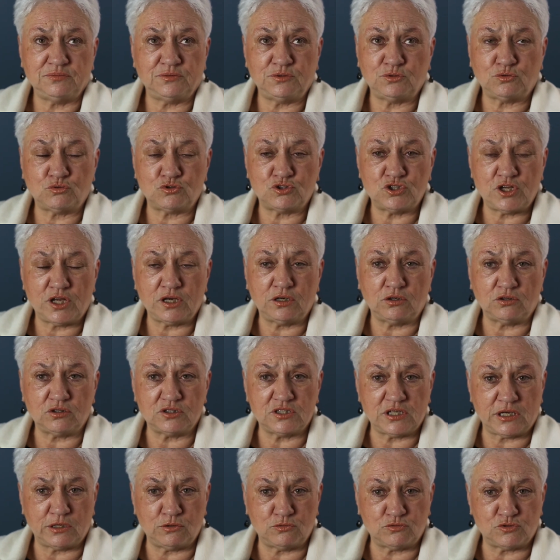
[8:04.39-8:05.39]
różnego
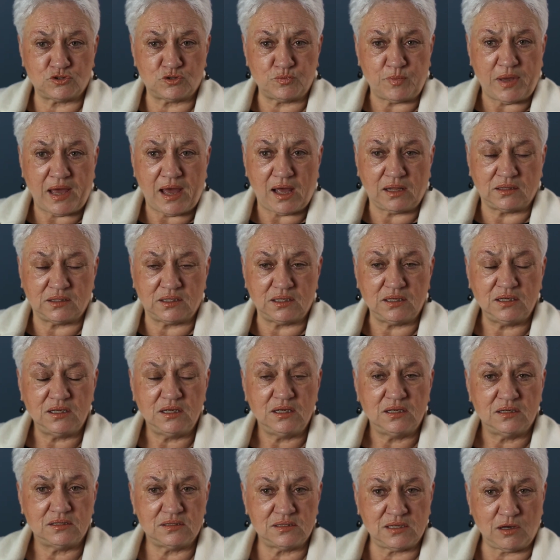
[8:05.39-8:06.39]
rodzaju zmiany
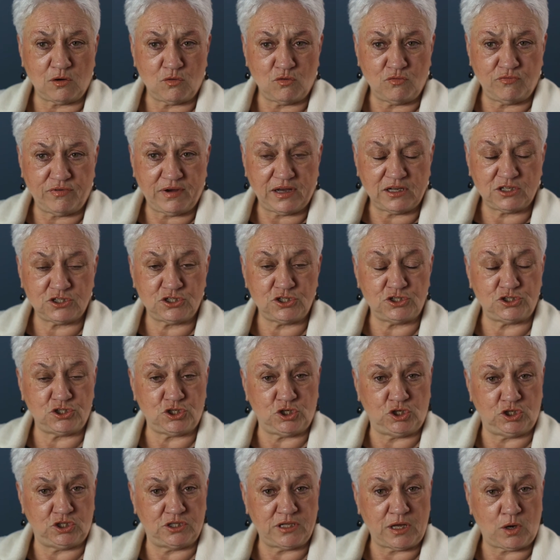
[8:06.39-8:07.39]
zauważyć
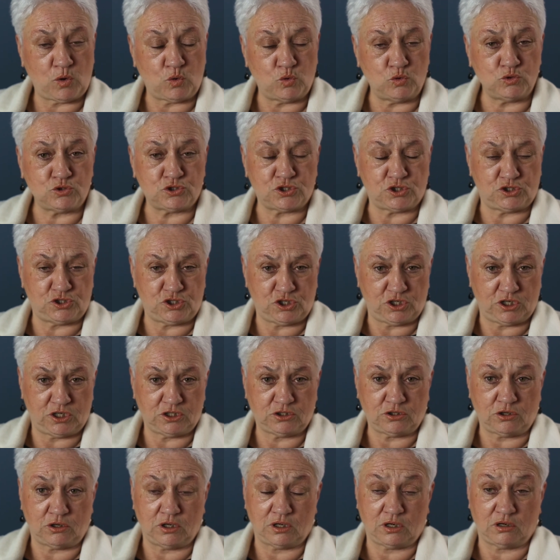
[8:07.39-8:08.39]
i nauczyć się je
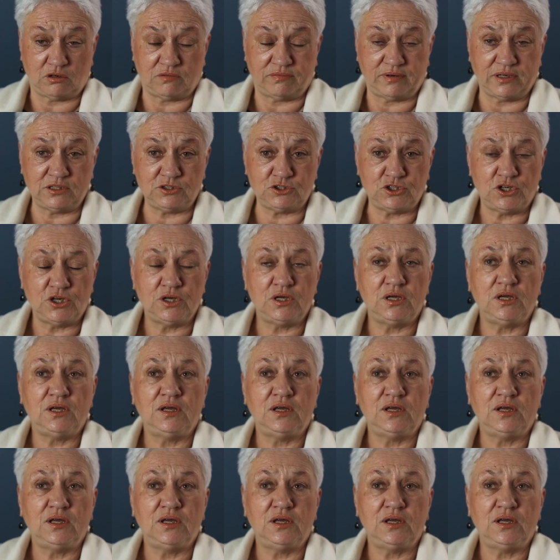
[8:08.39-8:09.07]
tolerować,